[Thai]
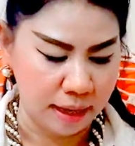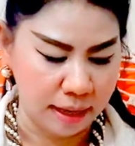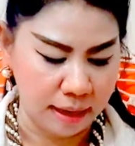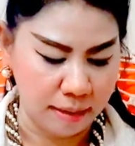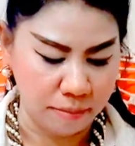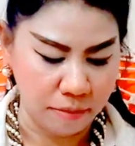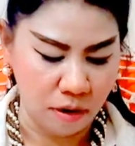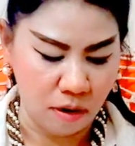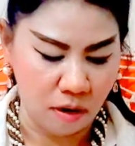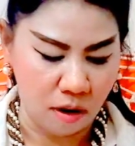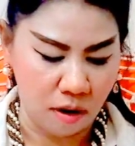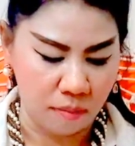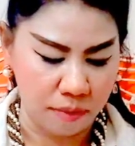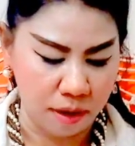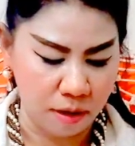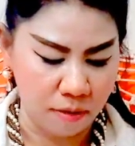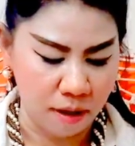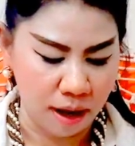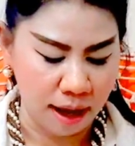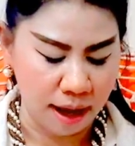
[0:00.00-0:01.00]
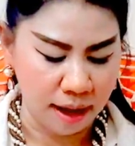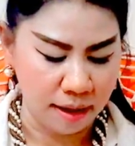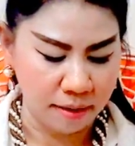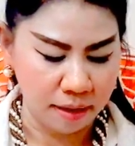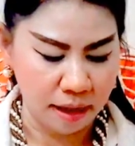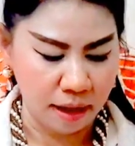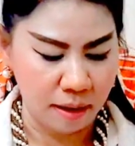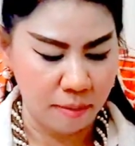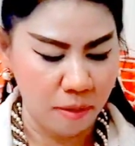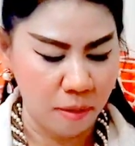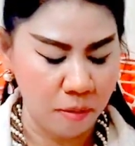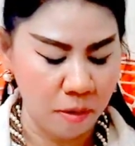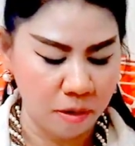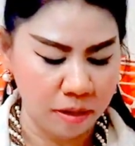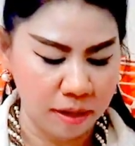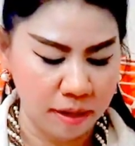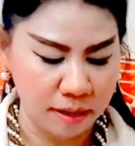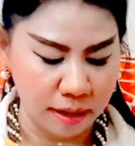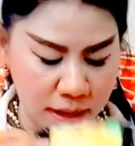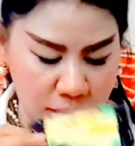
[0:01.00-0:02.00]
นำของไปไหว้นะคะพระโพ
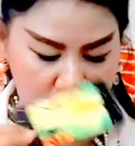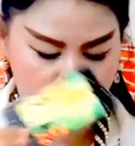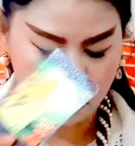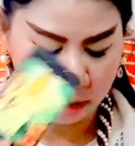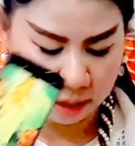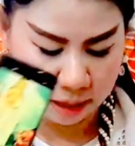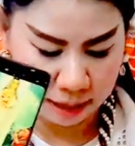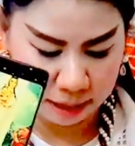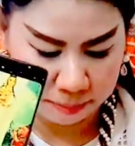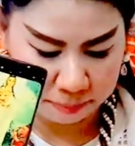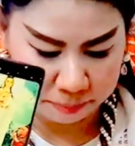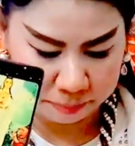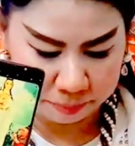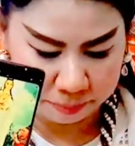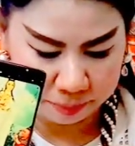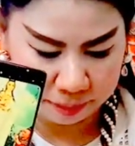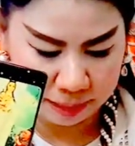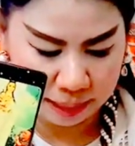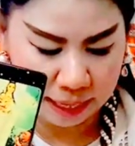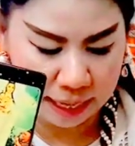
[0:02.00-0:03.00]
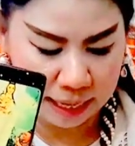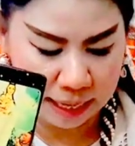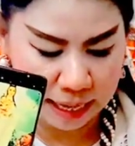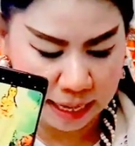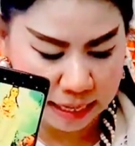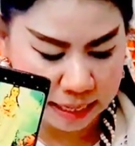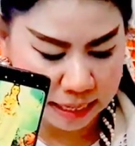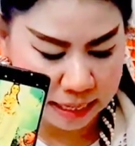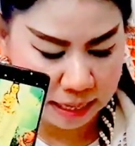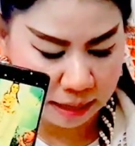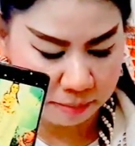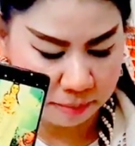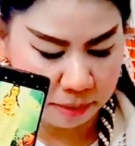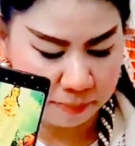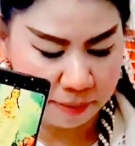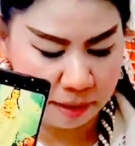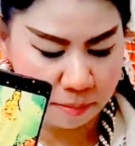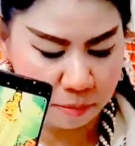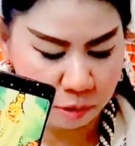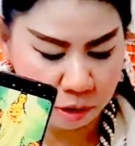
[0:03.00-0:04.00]
ธิสัตว์กวนอิมนะคะใครที่ยัง
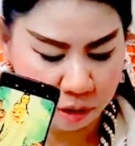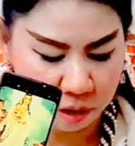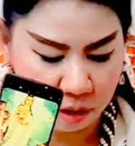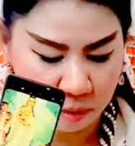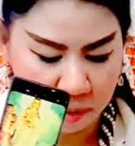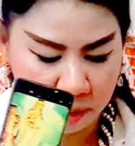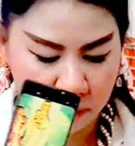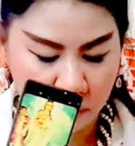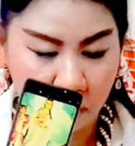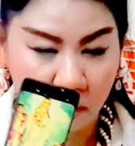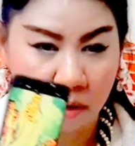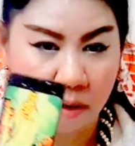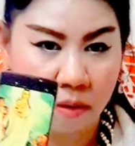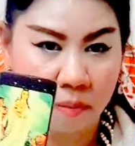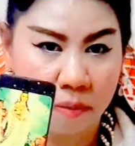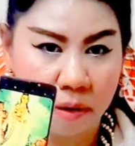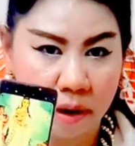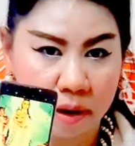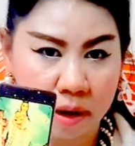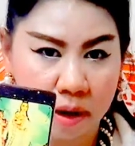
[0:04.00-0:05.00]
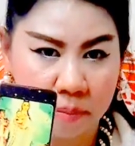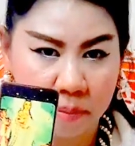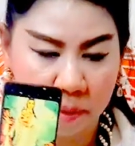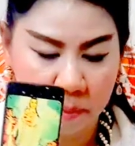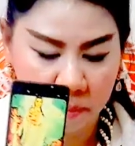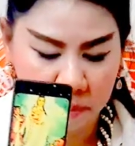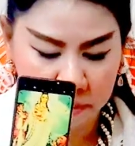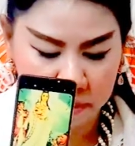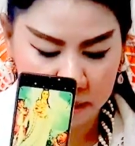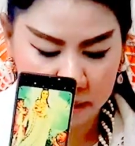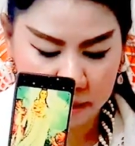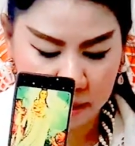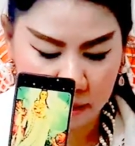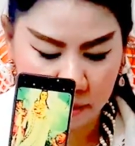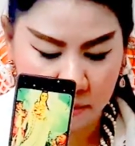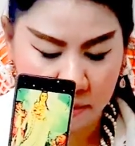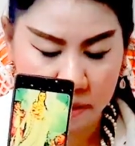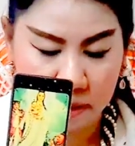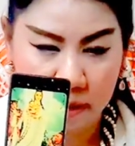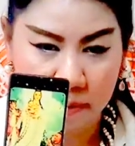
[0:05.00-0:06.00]
ไม่มีบุตรก็ไปขอพรกับพระโพธิสัต
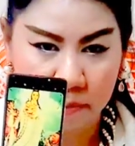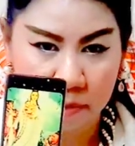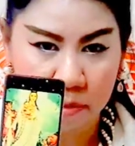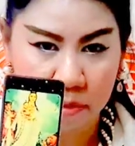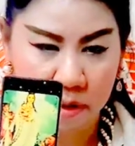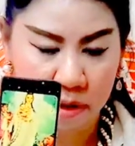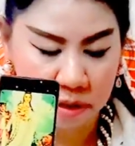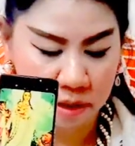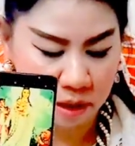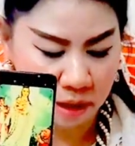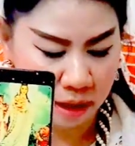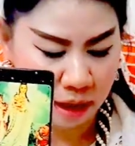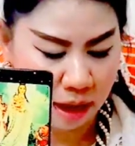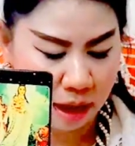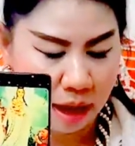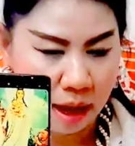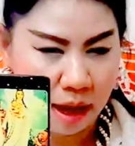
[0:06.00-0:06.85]
ว์กวนอิมคุณก็จะ